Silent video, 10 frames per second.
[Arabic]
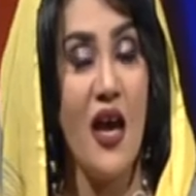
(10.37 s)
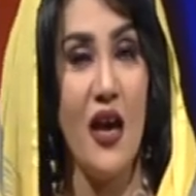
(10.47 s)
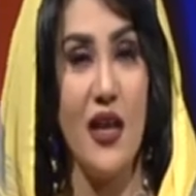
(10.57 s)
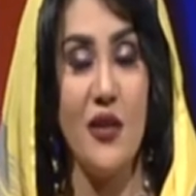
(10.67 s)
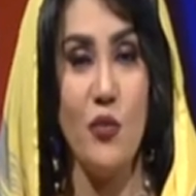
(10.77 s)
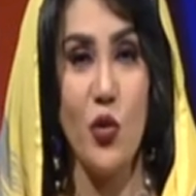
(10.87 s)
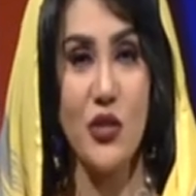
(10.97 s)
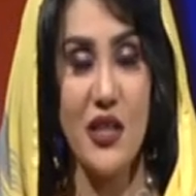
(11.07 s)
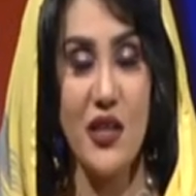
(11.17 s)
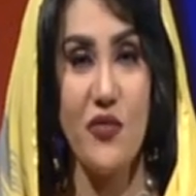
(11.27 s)

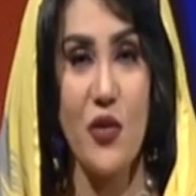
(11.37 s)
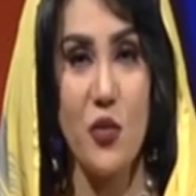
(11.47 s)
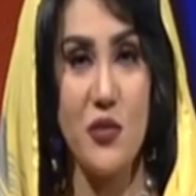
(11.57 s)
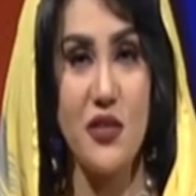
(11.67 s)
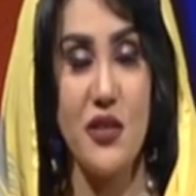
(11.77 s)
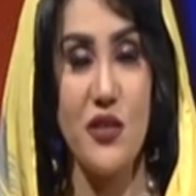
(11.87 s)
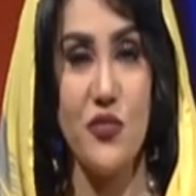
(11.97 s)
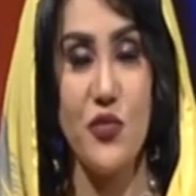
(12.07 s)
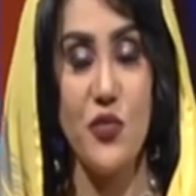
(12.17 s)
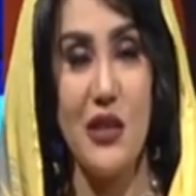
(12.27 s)
المختلفة وهم
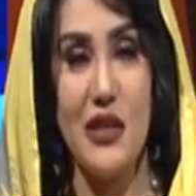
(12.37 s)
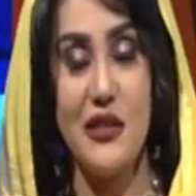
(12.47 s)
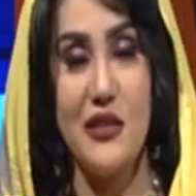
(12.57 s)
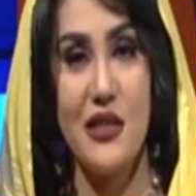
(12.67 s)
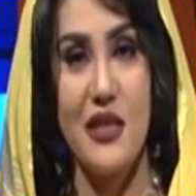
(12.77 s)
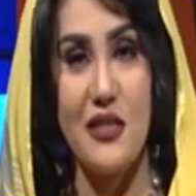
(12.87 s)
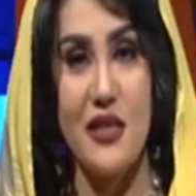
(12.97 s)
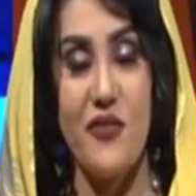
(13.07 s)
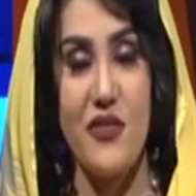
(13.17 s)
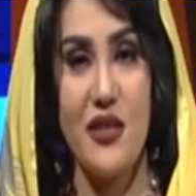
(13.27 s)
استأنفوا الدراسة
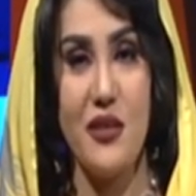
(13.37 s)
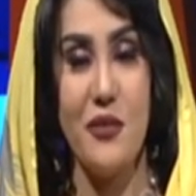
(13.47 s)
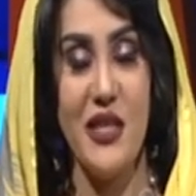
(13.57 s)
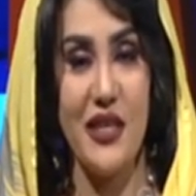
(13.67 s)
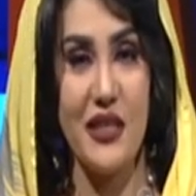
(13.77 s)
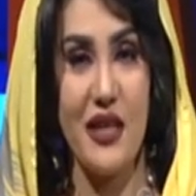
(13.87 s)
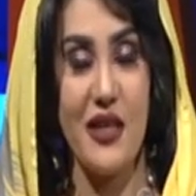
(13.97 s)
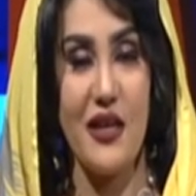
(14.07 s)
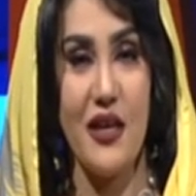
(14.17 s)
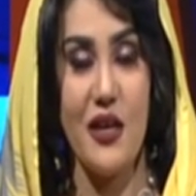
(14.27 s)
في بداية
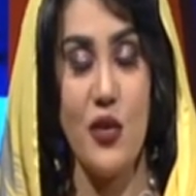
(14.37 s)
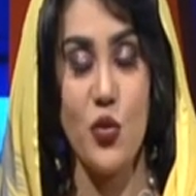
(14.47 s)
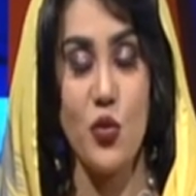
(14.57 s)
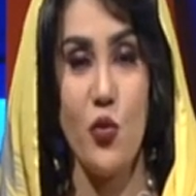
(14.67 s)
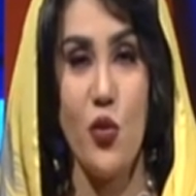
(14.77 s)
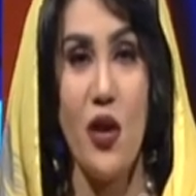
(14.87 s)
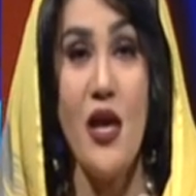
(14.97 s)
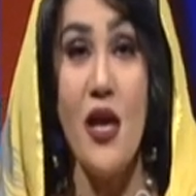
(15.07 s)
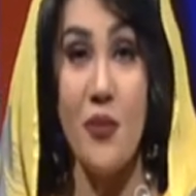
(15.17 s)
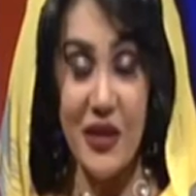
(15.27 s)
هذا الأسبوع
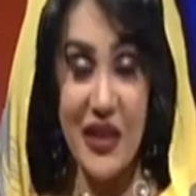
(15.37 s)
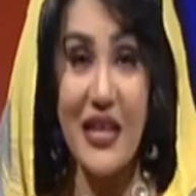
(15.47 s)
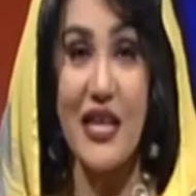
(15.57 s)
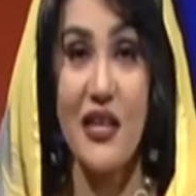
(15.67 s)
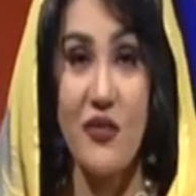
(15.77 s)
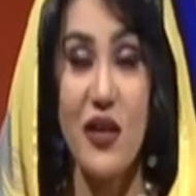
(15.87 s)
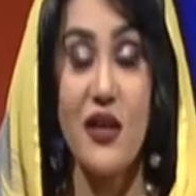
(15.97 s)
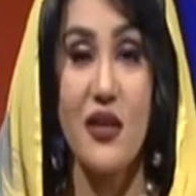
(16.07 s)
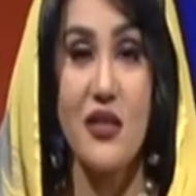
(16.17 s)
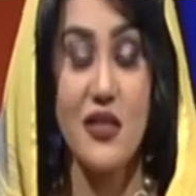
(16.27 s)
من خلال هذه
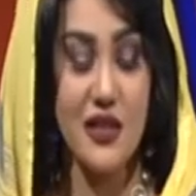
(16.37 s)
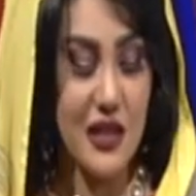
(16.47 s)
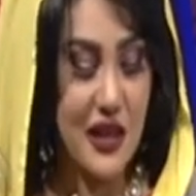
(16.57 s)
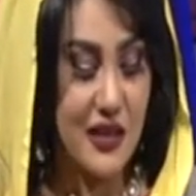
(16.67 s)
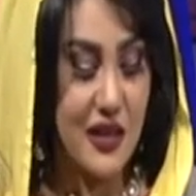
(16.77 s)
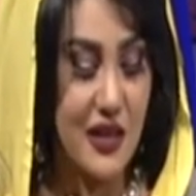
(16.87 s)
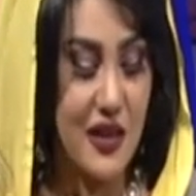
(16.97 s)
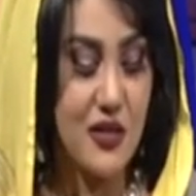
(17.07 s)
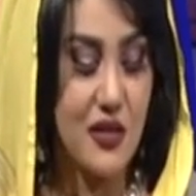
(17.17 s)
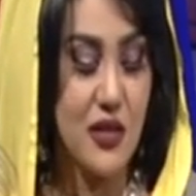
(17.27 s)
الفقرة سنتحدث
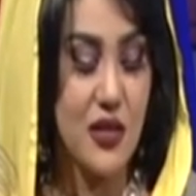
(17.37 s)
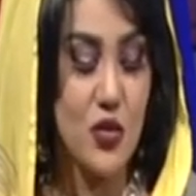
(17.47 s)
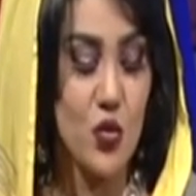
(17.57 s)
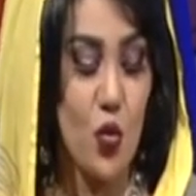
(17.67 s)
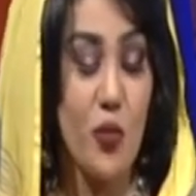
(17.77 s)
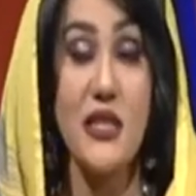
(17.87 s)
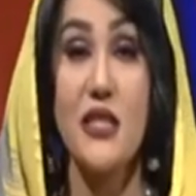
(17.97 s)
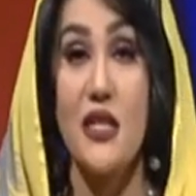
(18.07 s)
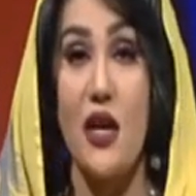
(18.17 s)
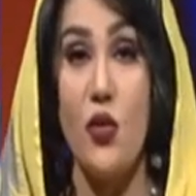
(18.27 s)
عن آه، صعوبة
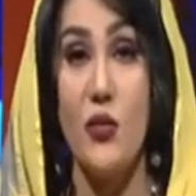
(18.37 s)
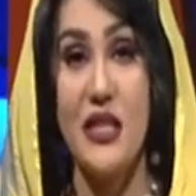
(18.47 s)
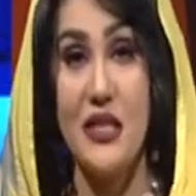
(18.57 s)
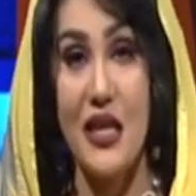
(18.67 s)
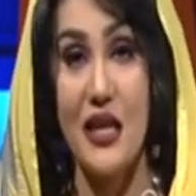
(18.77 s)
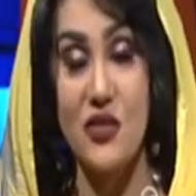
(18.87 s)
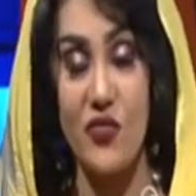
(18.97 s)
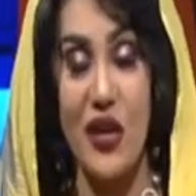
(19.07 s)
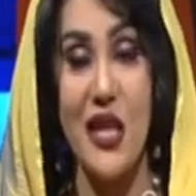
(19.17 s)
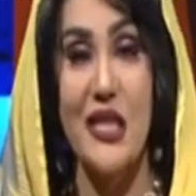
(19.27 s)
التعلم عند
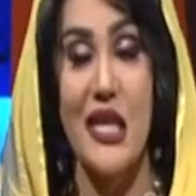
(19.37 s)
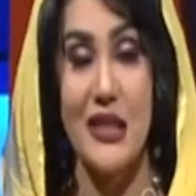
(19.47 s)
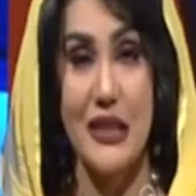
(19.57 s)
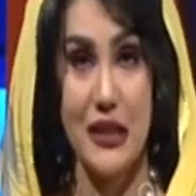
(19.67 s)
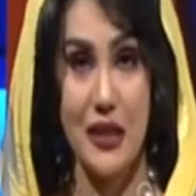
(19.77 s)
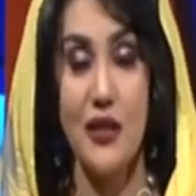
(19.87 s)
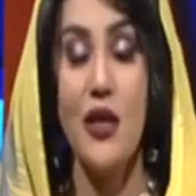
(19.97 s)
الأطفال تحديدا